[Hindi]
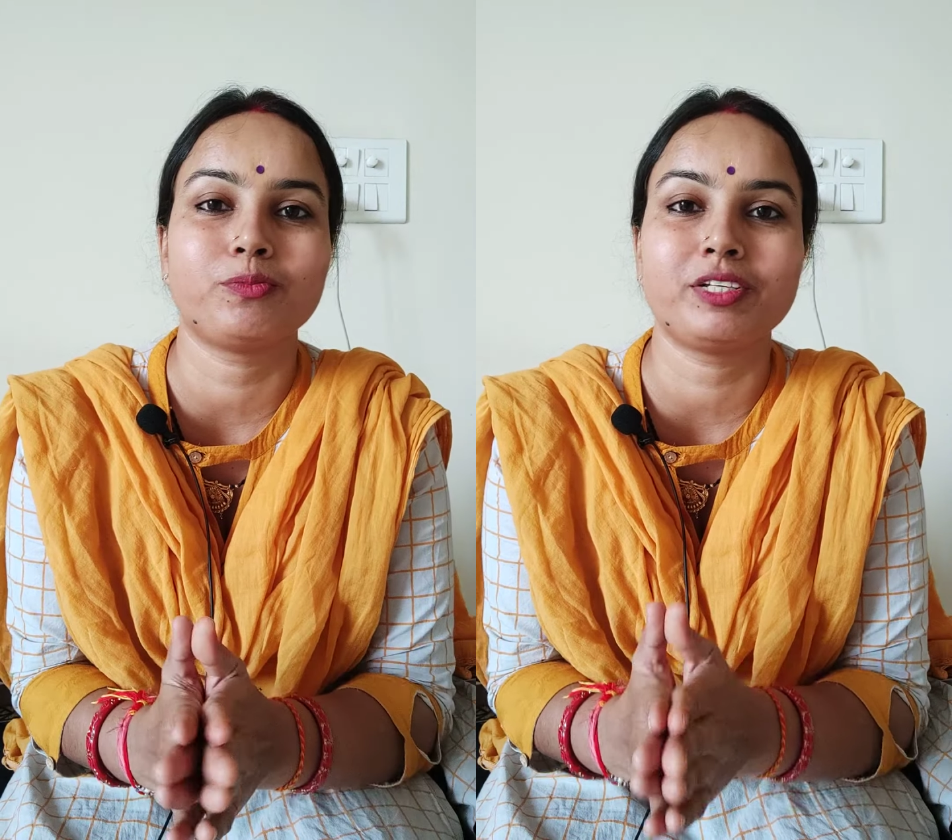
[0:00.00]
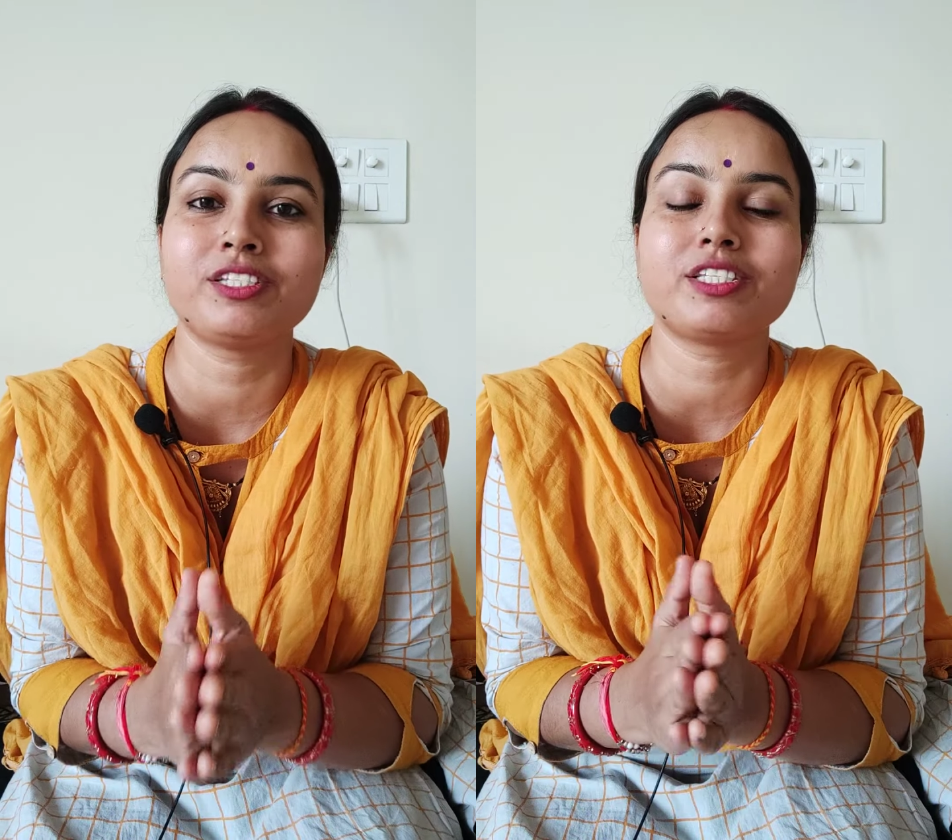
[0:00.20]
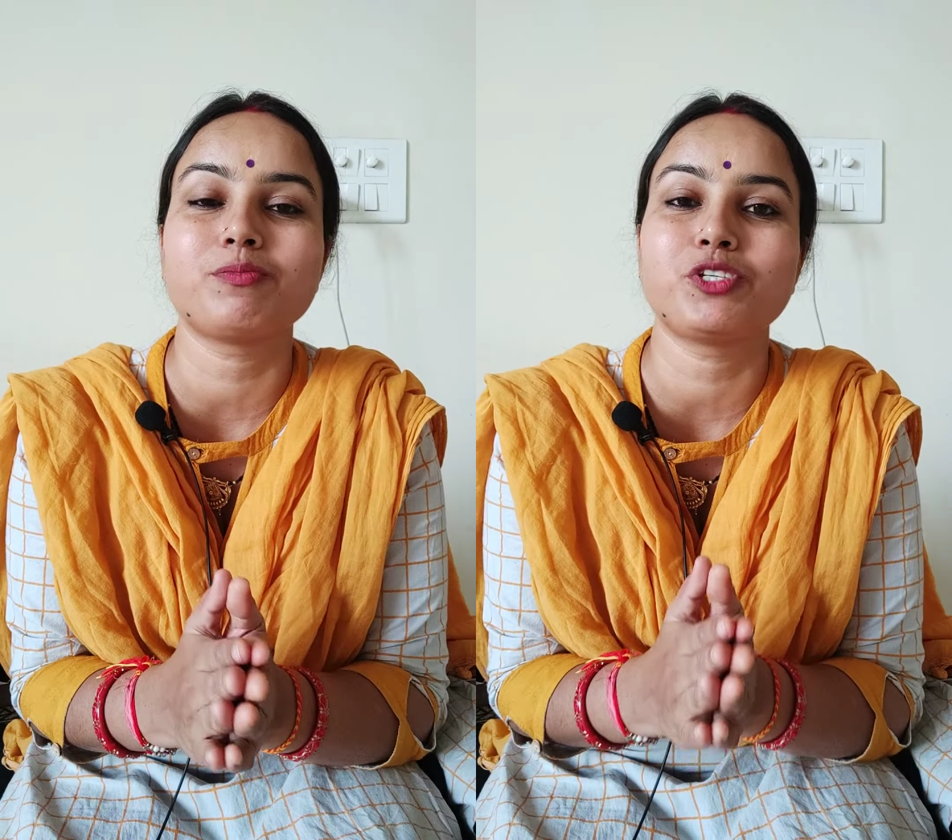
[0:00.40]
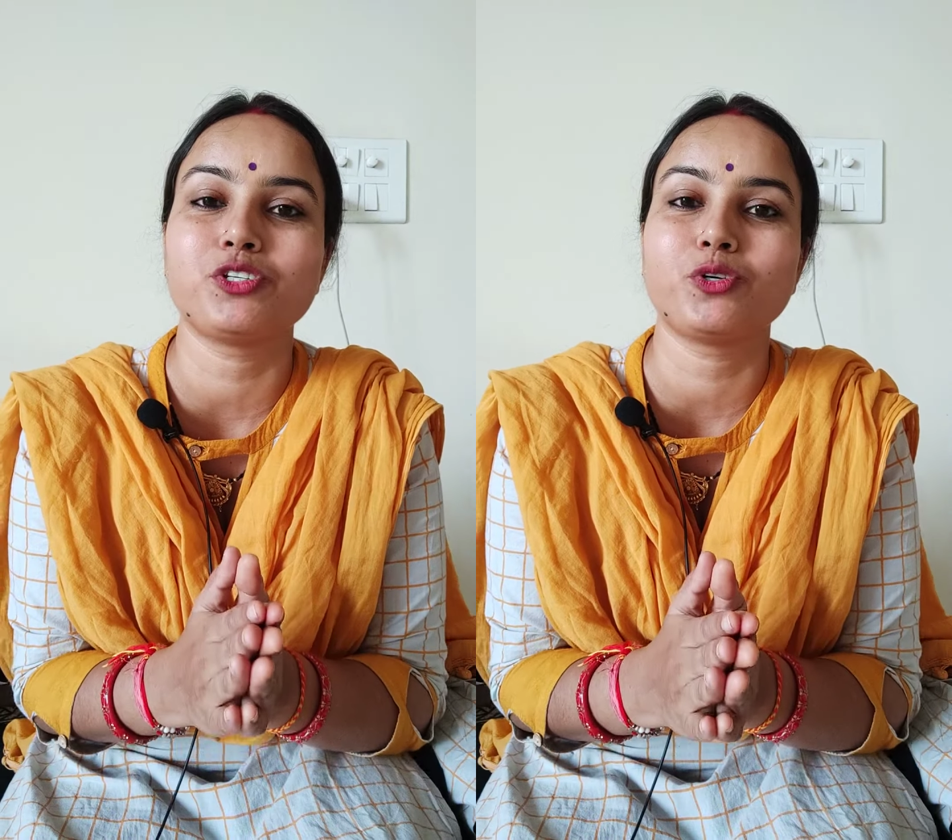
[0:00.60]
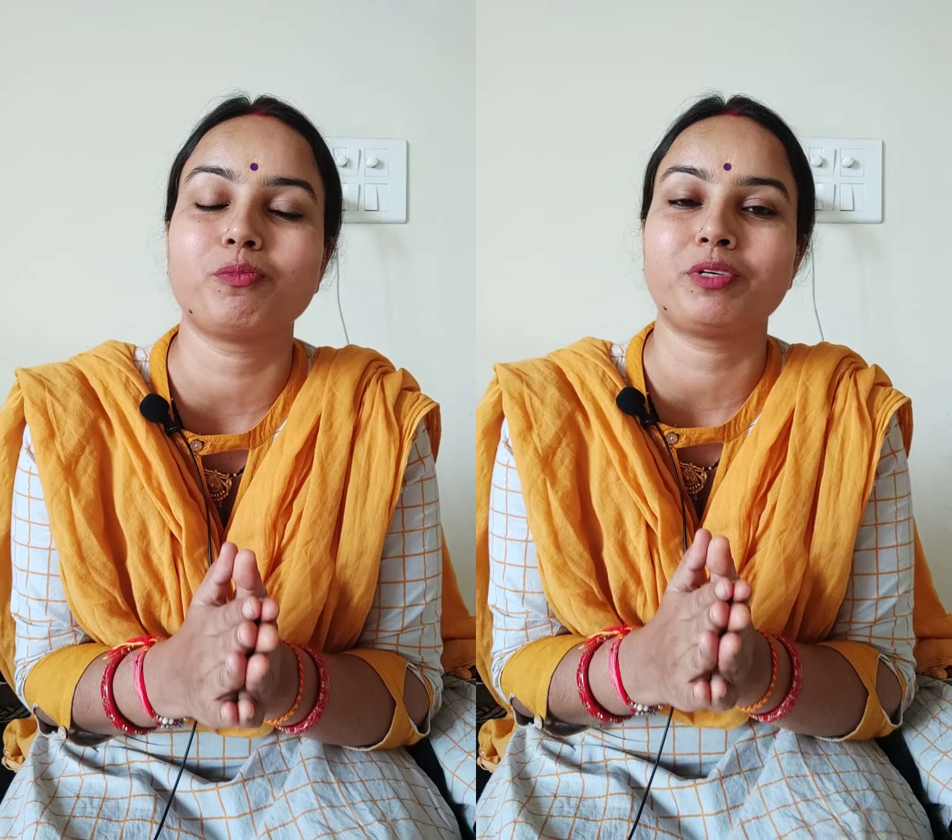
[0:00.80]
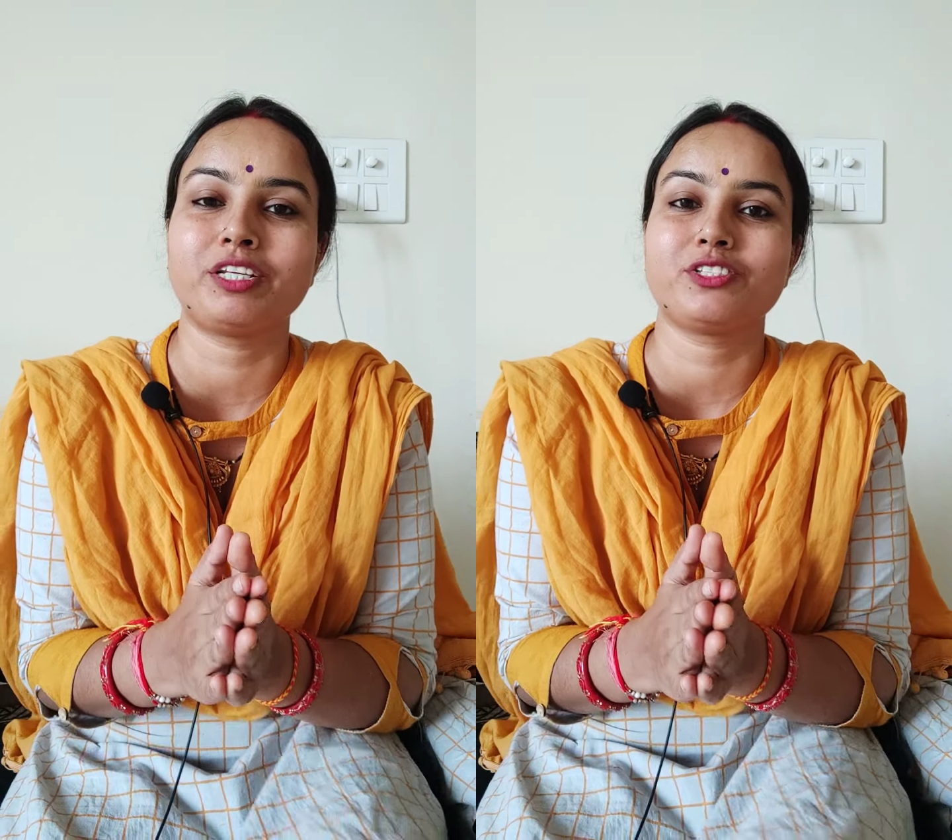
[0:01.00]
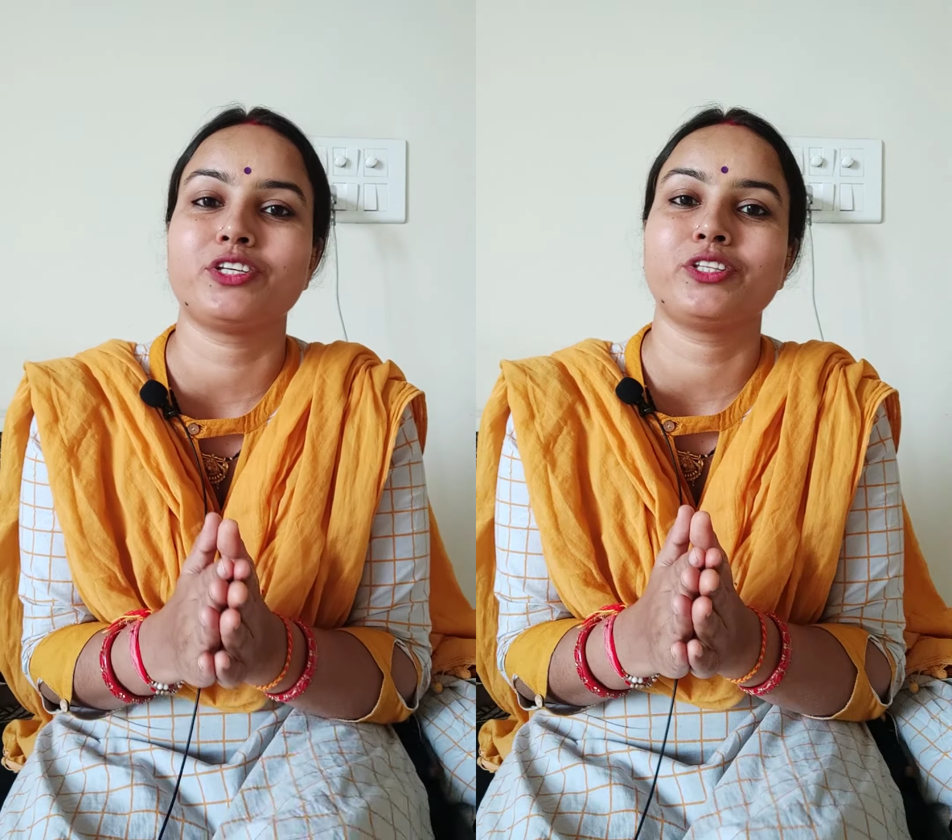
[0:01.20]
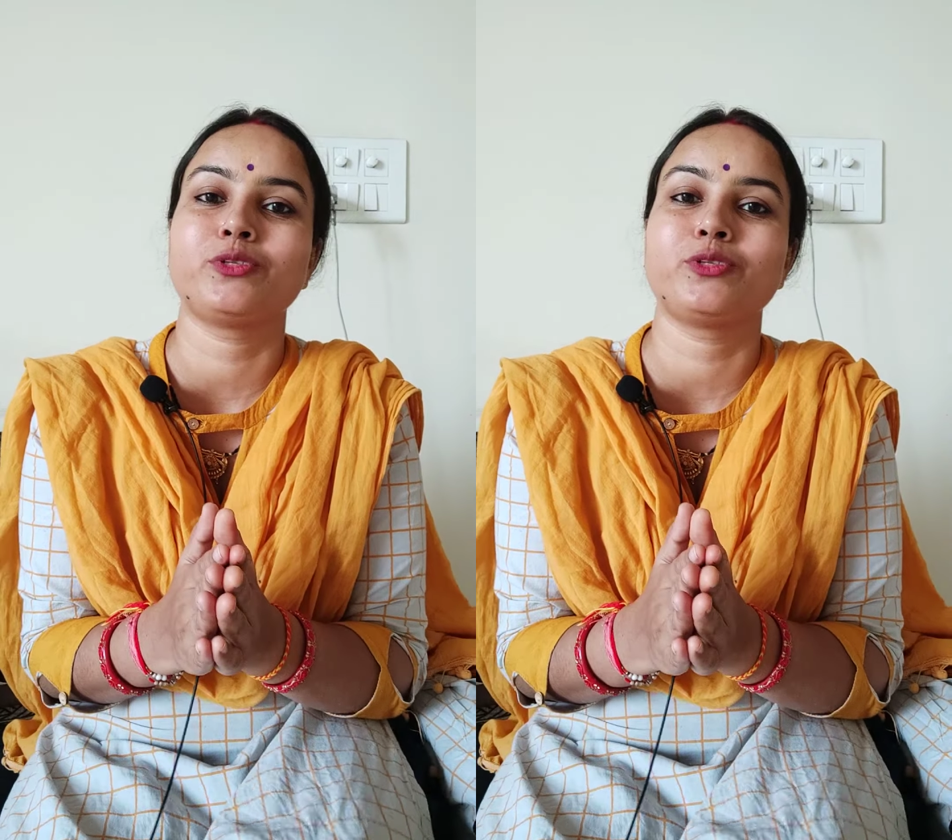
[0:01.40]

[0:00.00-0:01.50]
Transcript: इन सब चीज़ों में से